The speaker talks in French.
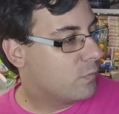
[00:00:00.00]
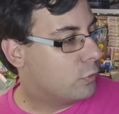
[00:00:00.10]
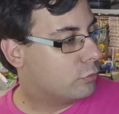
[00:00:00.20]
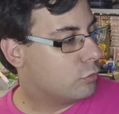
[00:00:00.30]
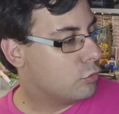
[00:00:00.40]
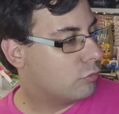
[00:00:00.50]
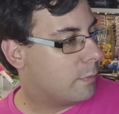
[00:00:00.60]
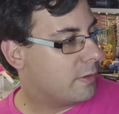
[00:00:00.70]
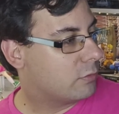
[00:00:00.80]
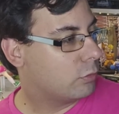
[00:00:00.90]
Dessus, je
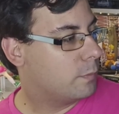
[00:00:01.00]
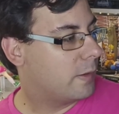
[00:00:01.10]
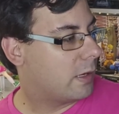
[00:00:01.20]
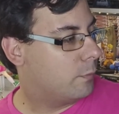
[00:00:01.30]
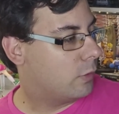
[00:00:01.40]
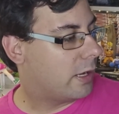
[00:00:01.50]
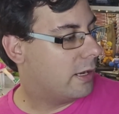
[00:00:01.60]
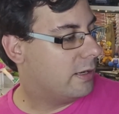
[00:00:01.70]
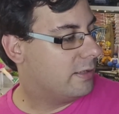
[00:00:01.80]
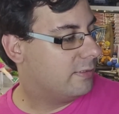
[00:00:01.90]
vois plein de trucs par rapport
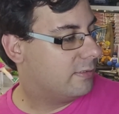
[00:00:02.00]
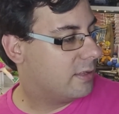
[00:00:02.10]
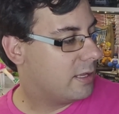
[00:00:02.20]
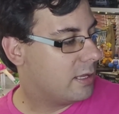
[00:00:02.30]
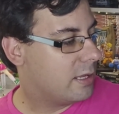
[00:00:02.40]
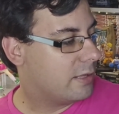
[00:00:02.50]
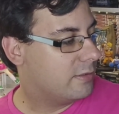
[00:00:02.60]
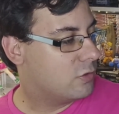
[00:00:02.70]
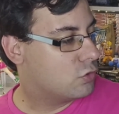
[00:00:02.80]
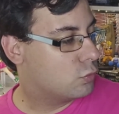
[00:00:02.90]
à l'été, à
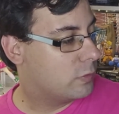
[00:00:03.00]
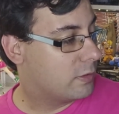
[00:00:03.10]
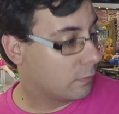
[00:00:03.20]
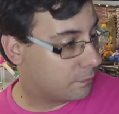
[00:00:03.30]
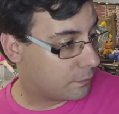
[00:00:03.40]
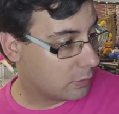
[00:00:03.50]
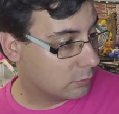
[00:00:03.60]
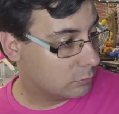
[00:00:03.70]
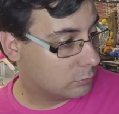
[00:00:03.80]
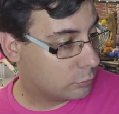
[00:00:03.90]
des jouets
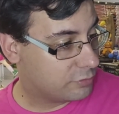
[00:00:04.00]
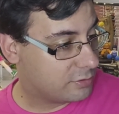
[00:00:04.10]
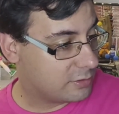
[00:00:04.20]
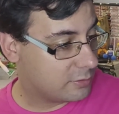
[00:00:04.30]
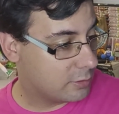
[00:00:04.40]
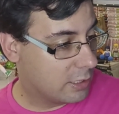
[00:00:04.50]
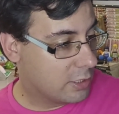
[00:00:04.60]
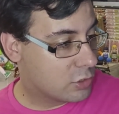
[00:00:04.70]
d'enfants aussi.